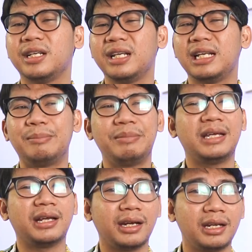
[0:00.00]
Jadi
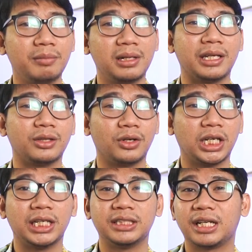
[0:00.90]
lebih kredibel gitu
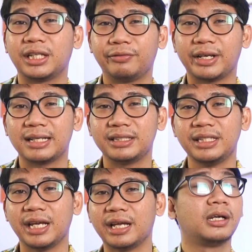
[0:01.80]
kalau ada
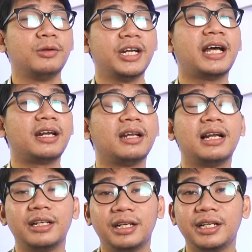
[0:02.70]
sertifikasinya. Kemudian
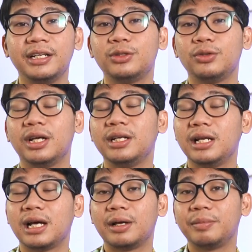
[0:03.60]
karena layar ini sudah
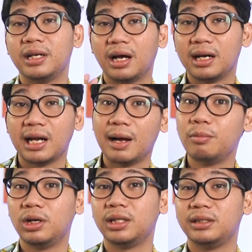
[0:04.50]
dilengkapi dengan
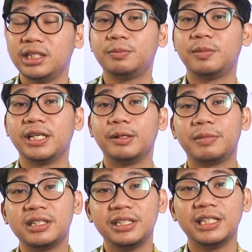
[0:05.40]
AMOLED display,
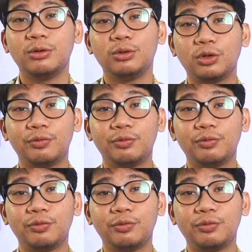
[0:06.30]
pastinya untuk